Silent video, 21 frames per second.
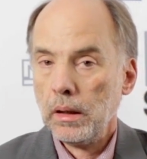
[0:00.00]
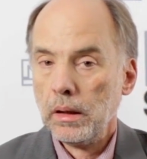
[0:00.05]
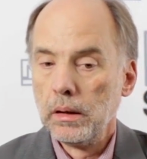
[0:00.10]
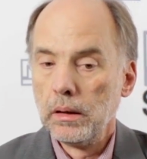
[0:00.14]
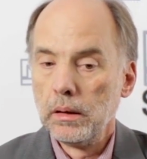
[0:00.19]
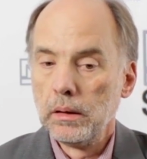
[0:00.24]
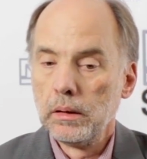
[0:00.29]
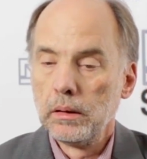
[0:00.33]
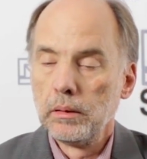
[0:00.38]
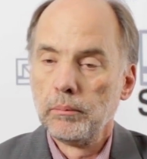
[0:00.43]

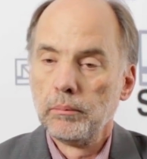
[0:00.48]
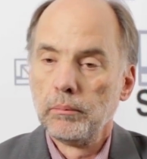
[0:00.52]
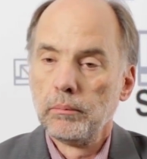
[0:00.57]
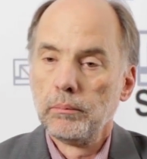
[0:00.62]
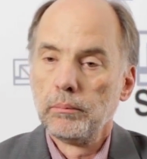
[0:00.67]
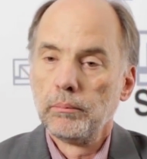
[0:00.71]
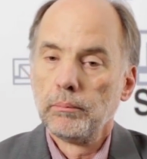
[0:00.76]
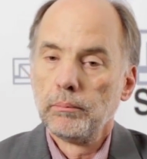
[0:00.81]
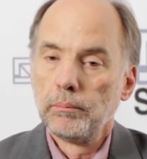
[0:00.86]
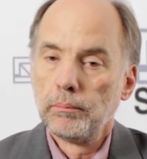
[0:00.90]

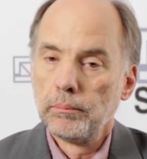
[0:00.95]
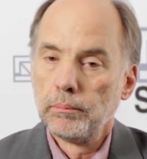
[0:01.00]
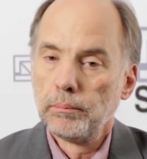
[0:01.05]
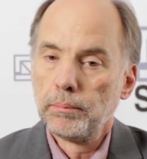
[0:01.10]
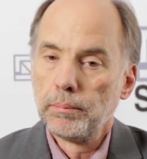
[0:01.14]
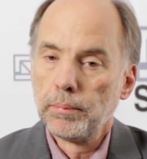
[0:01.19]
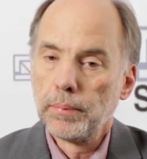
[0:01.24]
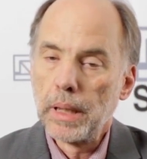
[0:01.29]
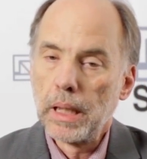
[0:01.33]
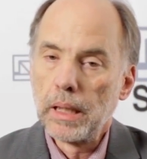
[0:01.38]
Em,
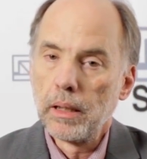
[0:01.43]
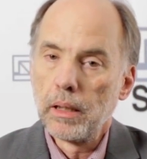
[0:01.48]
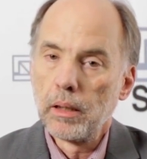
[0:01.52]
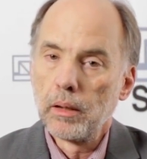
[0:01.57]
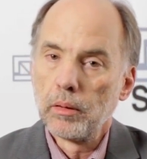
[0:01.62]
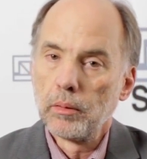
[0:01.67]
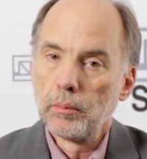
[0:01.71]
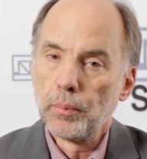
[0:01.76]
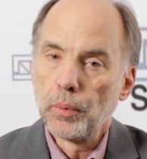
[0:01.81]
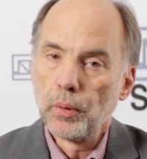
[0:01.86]

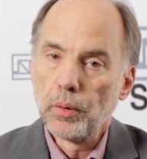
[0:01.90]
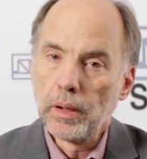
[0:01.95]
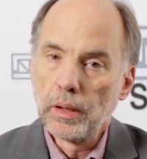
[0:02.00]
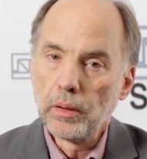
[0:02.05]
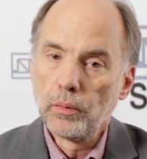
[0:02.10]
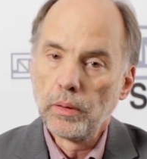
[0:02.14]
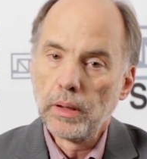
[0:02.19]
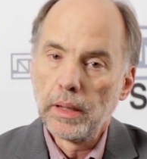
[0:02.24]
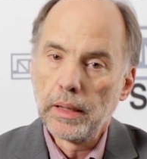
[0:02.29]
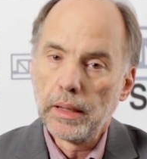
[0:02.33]
para
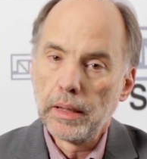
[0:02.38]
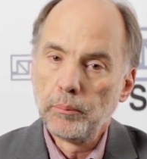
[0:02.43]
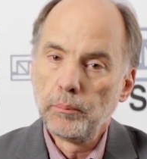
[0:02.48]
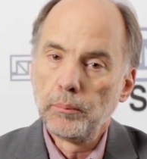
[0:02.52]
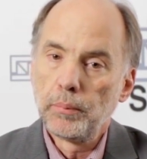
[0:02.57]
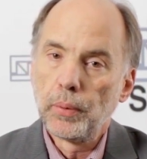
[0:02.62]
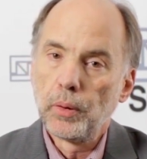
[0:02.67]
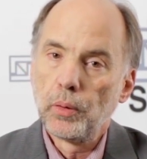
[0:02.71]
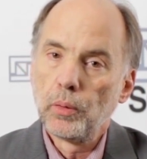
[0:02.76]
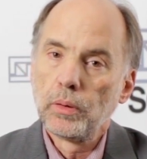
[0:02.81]
poner un
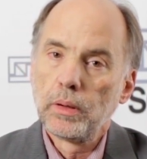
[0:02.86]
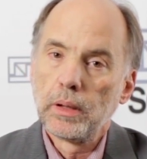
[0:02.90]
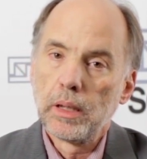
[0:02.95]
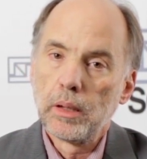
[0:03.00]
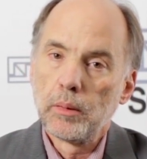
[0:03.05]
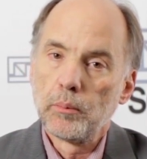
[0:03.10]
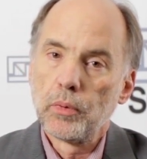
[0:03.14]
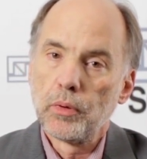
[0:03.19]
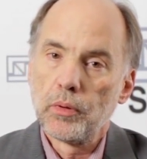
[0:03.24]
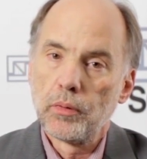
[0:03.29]
ejemplo,
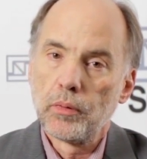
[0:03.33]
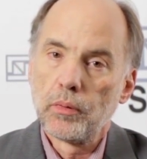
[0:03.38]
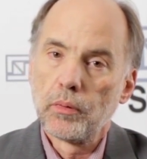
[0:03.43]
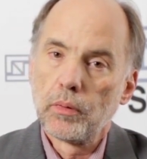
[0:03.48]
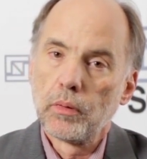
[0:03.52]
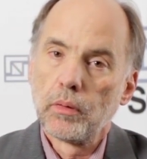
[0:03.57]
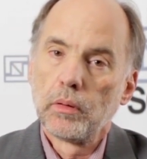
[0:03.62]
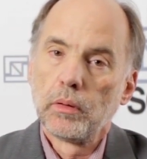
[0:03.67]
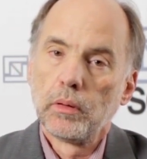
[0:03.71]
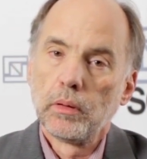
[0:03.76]

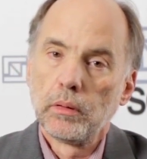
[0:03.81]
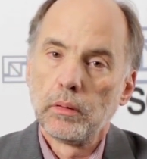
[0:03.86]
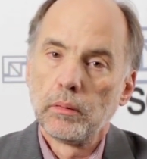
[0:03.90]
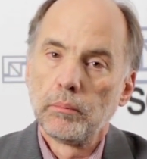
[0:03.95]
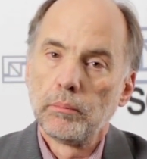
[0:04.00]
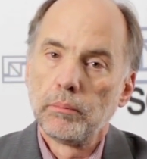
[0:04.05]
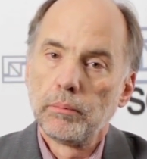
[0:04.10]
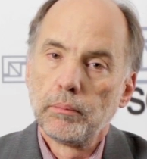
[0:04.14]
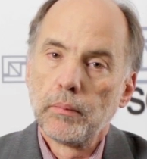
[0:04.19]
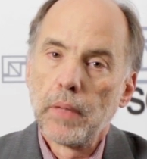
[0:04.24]
digamos,
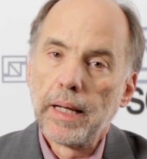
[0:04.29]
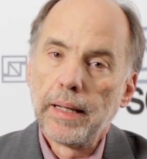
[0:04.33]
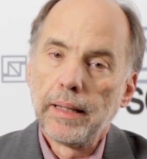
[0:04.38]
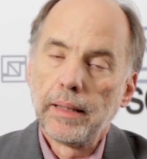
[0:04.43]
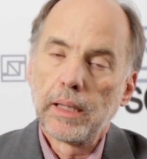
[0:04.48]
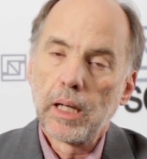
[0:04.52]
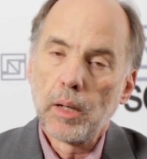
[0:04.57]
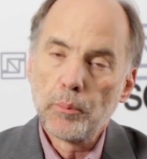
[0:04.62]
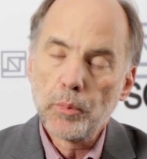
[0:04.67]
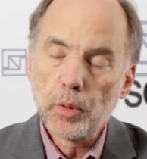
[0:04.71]
eh,
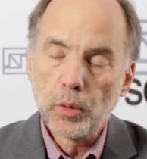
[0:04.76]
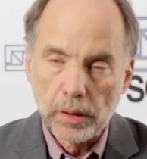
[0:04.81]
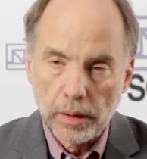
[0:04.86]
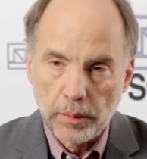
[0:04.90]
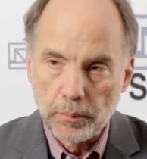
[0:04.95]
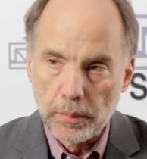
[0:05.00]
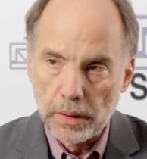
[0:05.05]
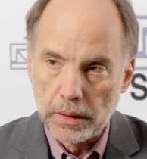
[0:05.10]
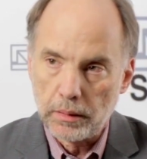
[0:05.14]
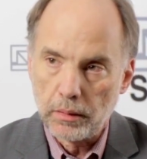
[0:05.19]
el cambio
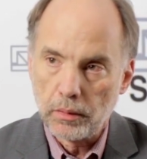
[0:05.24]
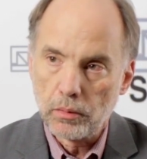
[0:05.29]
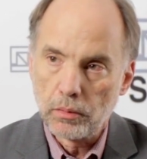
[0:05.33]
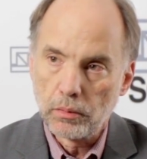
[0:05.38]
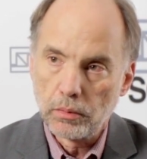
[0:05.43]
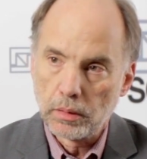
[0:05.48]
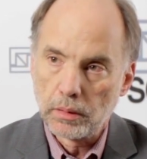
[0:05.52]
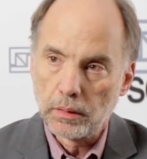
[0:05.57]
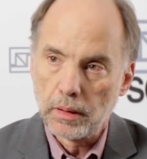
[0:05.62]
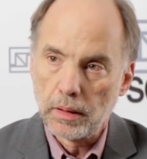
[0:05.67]

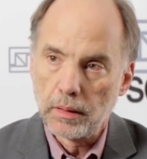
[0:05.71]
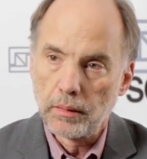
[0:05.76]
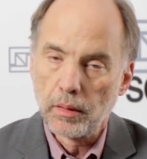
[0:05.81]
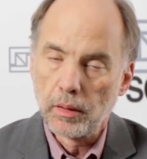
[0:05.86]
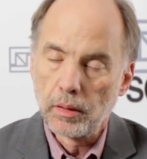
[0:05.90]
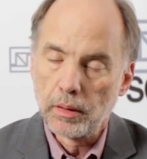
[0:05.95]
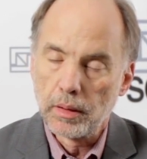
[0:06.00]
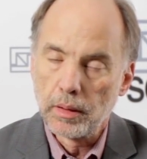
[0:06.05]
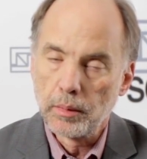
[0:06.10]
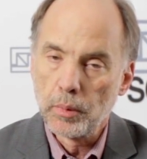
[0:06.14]
climático, eh, que
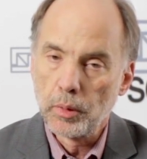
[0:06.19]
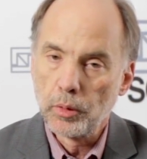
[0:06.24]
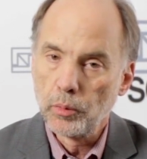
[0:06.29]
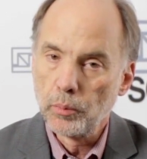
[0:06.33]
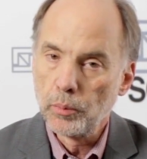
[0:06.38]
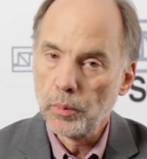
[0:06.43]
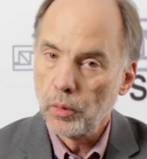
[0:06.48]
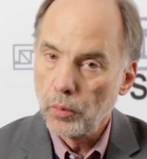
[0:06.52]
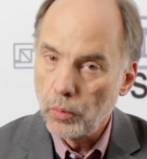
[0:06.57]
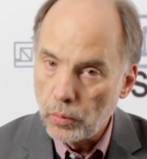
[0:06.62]
es el tema
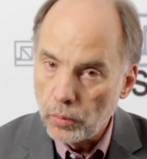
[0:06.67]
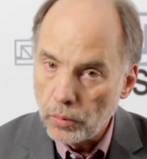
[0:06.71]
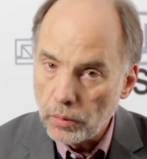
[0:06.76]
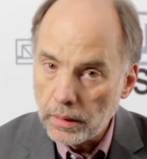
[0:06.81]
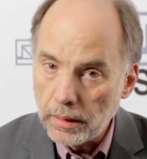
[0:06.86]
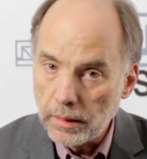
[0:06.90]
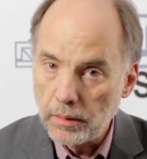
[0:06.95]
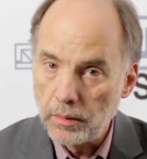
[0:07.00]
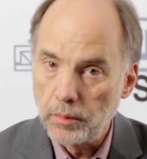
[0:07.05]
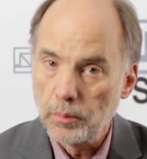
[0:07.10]
número
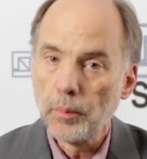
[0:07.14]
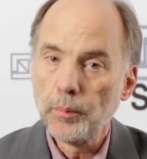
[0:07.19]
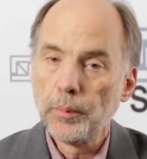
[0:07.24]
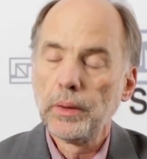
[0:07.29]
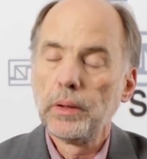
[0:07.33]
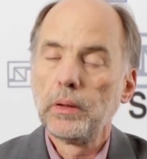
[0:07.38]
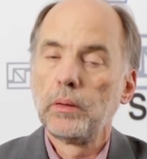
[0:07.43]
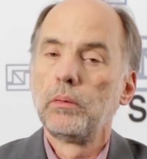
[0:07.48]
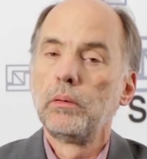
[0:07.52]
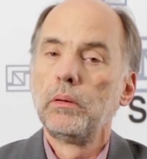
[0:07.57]
uno en este
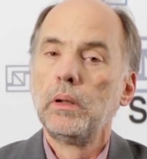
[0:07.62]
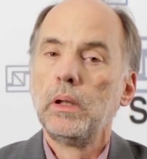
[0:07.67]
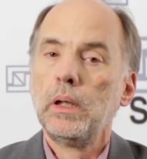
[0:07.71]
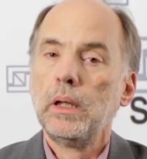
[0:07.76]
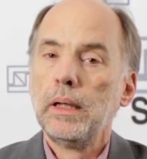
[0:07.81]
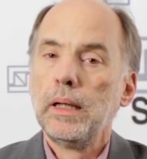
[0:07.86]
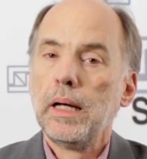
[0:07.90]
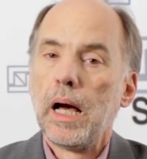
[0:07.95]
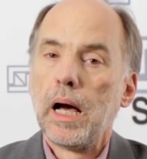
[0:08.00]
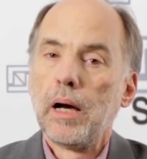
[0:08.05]
momento,
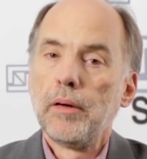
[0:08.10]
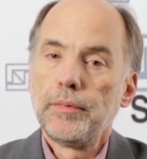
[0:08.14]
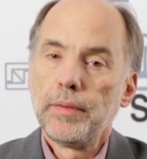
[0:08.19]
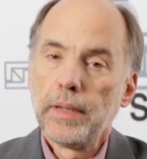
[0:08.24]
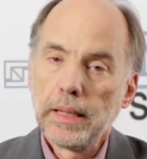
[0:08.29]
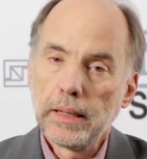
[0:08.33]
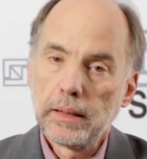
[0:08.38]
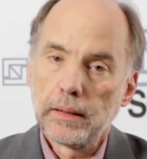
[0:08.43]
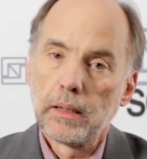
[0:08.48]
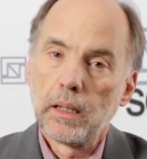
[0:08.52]

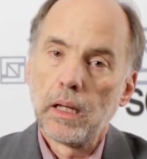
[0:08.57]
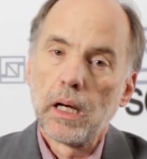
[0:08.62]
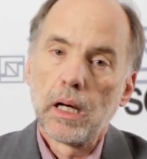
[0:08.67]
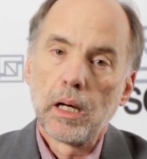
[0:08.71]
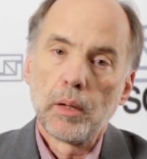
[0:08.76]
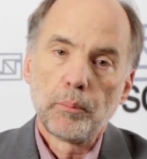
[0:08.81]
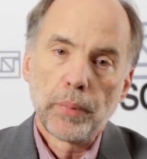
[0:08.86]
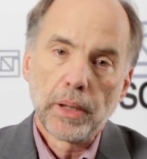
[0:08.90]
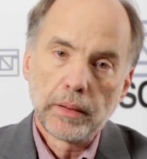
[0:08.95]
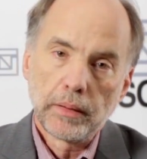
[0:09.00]

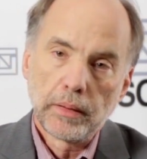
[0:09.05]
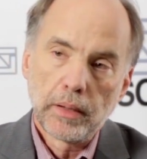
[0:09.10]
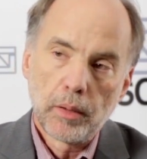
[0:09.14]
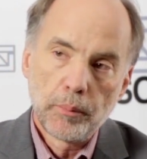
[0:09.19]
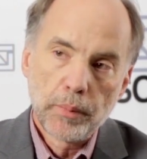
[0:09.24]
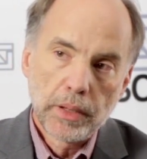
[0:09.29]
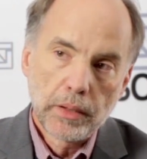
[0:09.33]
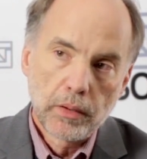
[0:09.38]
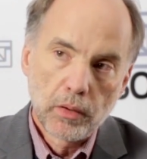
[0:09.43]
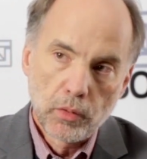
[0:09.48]
afecta a
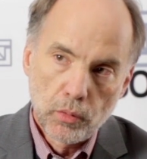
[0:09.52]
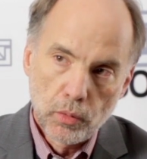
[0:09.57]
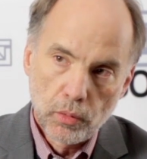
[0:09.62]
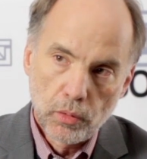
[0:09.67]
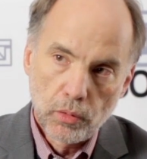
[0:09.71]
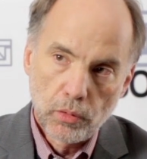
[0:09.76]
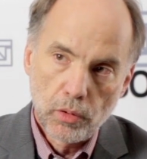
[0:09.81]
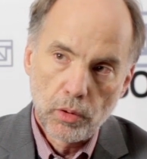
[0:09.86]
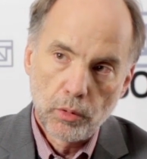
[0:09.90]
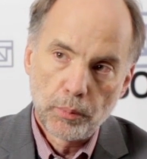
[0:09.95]
prácticamente
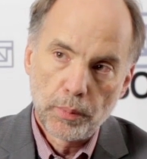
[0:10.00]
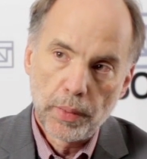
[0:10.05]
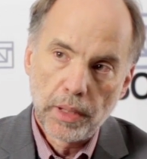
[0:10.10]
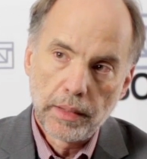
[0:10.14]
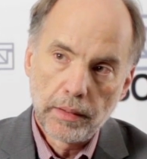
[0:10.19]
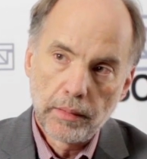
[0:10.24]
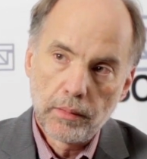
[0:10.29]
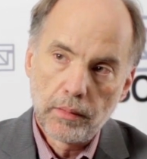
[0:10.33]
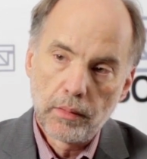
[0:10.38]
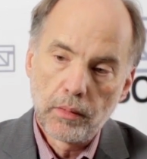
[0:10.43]
todos los
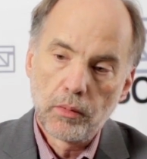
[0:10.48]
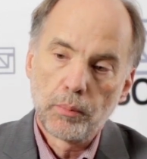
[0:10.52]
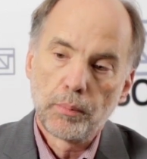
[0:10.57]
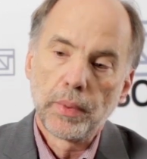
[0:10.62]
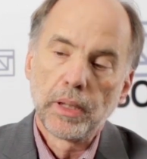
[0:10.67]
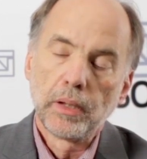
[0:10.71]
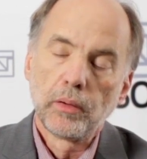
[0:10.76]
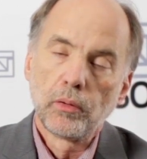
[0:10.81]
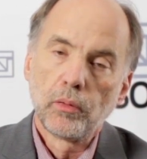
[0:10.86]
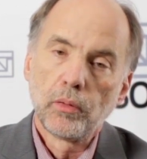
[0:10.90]
países,
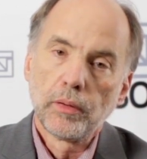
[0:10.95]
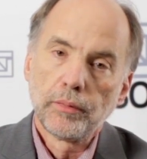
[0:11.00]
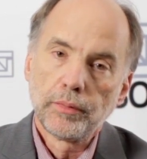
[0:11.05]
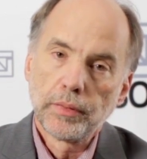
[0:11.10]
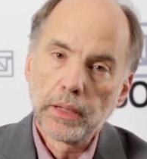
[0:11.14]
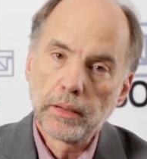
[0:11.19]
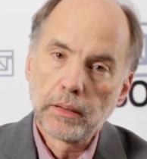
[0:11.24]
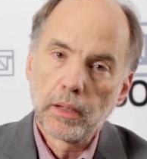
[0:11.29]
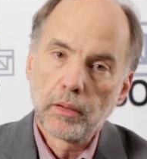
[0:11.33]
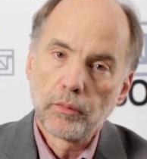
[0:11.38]
pero lo
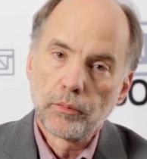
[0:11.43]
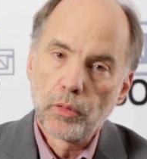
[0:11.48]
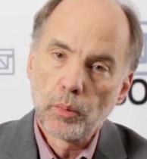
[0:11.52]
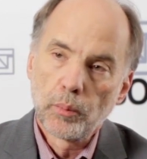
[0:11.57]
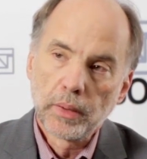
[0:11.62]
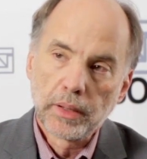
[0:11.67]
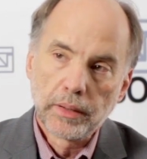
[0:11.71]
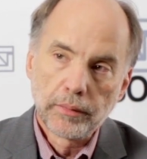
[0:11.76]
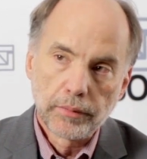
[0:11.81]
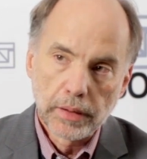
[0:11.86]
afecta en
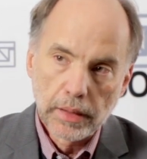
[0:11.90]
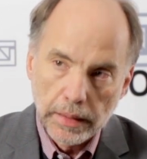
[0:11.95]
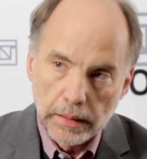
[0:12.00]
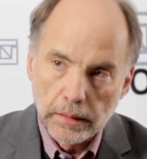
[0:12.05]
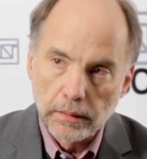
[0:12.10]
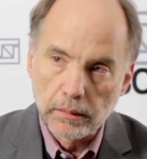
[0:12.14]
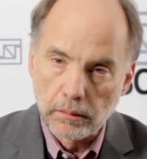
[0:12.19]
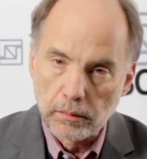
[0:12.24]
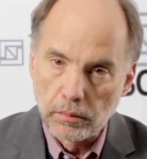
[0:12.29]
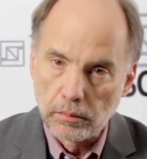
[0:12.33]
forma
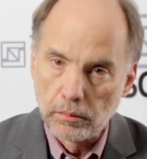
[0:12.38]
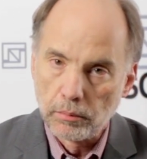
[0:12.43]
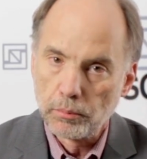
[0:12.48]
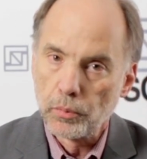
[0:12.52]
diferente.